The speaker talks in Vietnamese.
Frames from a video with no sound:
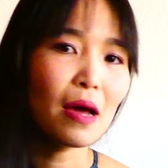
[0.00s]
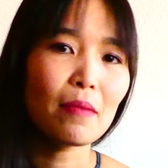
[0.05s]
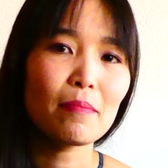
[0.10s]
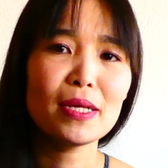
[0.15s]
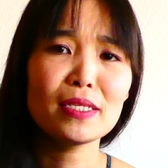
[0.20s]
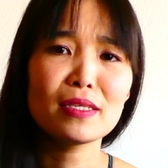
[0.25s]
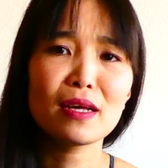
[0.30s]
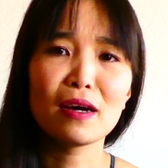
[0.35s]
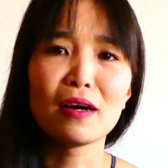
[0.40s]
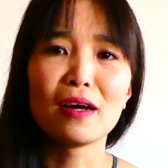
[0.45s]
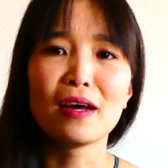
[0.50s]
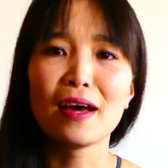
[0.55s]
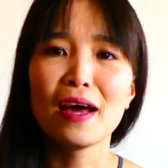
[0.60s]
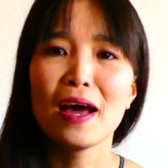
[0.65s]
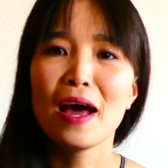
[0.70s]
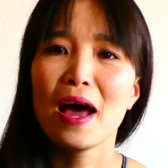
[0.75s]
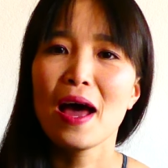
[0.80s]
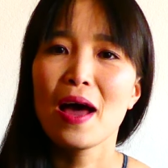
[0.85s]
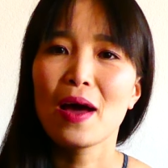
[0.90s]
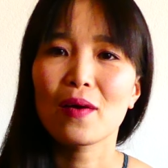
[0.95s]
Bây giờ
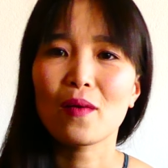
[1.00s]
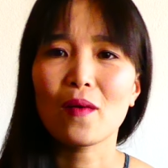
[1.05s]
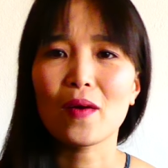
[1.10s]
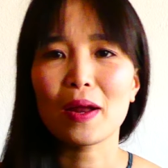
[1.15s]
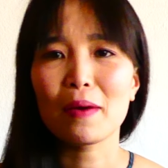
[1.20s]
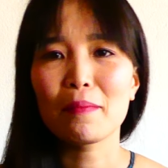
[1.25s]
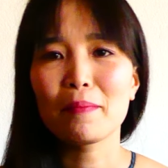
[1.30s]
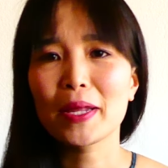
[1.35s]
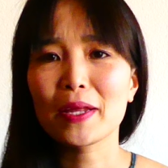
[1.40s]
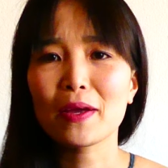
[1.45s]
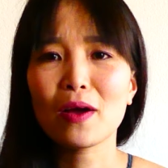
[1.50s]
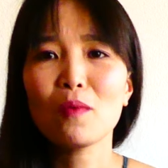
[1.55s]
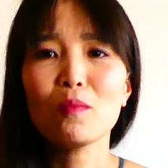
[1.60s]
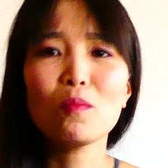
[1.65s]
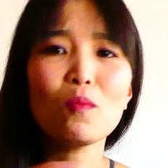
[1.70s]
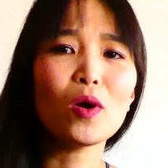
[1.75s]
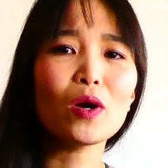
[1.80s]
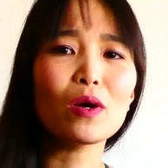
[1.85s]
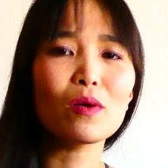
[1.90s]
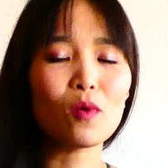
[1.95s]
gọi là mình
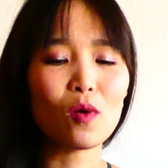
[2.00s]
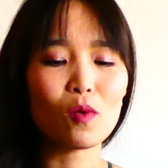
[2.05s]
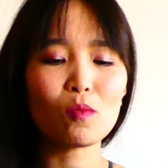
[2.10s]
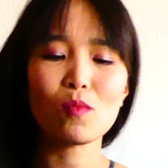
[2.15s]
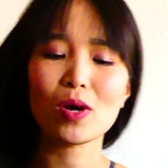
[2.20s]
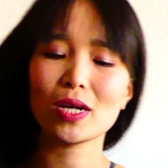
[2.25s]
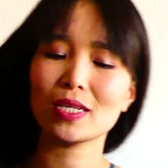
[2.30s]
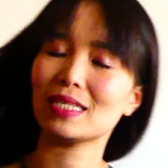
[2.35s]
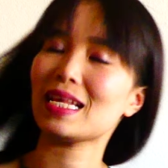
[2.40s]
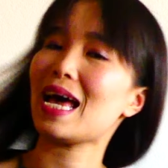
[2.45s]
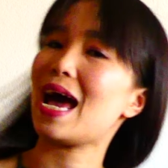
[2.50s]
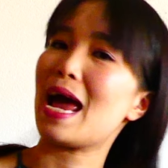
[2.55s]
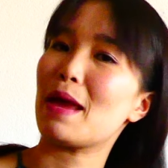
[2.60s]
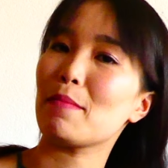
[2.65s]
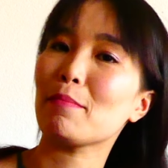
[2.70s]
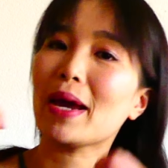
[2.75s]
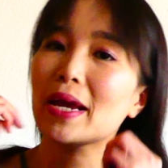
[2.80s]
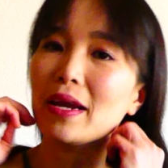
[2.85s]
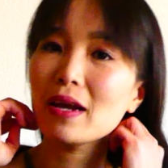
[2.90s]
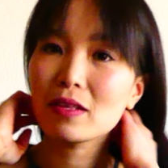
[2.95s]
không muốn xài
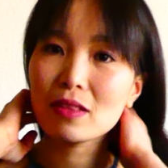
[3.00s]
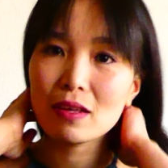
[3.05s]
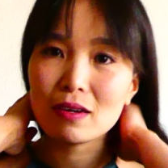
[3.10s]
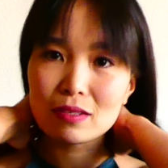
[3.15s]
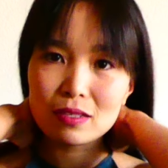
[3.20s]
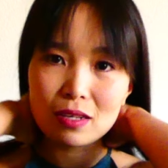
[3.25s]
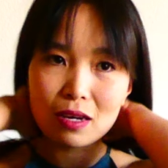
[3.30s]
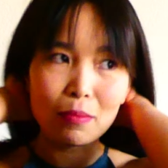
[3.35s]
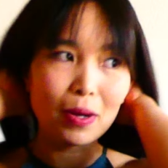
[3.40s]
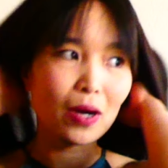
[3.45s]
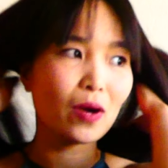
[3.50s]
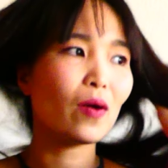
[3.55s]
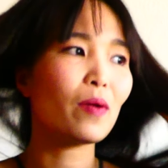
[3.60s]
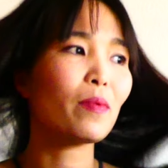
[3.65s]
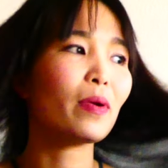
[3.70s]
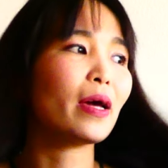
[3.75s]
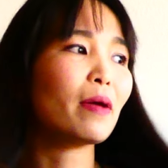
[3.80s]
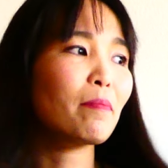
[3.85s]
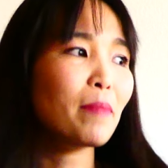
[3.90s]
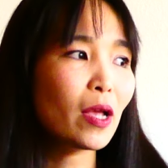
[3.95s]
may nữa, thực sự mà nói
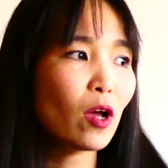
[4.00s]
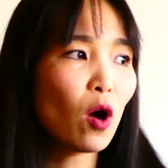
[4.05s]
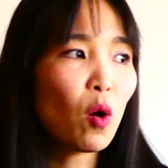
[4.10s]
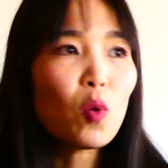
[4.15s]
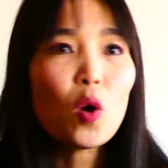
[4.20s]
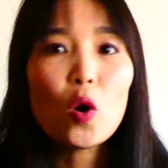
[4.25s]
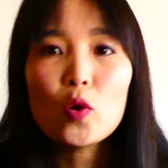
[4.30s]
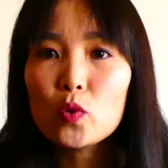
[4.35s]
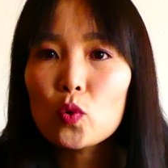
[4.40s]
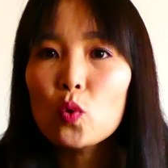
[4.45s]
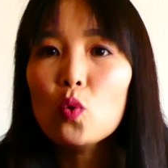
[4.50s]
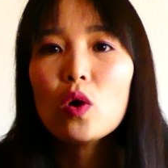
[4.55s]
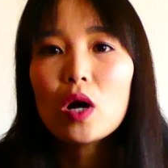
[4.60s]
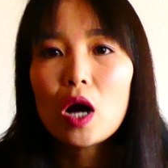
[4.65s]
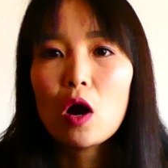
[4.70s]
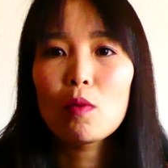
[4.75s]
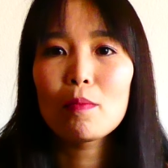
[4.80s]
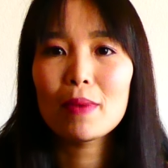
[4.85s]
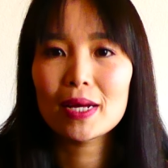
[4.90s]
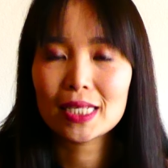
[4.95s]
mình không có nhu
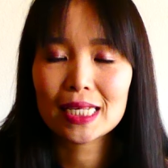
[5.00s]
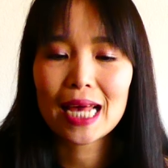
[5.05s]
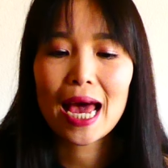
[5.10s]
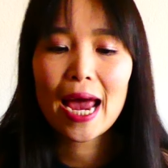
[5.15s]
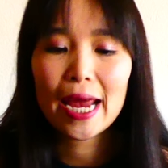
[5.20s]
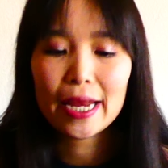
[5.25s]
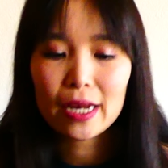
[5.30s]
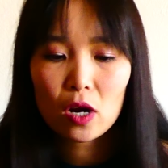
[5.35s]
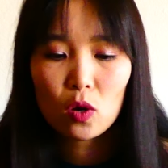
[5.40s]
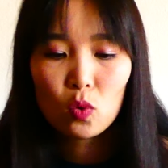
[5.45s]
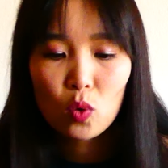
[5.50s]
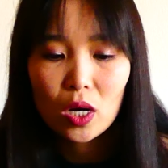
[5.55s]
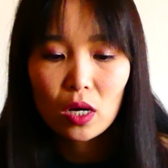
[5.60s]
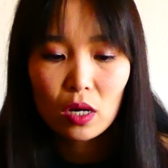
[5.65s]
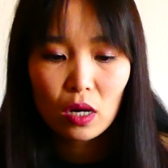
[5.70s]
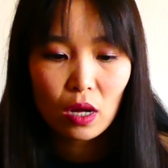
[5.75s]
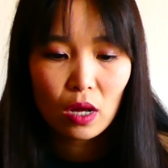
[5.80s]
cầu mà xài nữa luôn.